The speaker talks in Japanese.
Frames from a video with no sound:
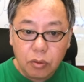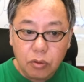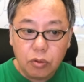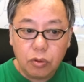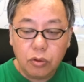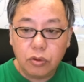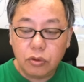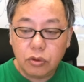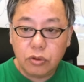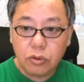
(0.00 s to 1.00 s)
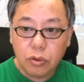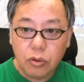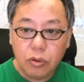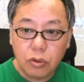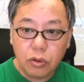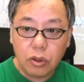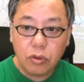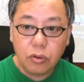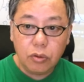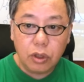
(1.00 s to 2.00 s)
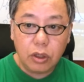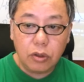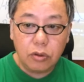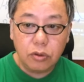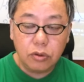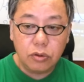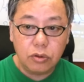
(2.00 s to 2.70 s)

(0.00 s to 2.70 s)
コントロールする方法っていうのを研究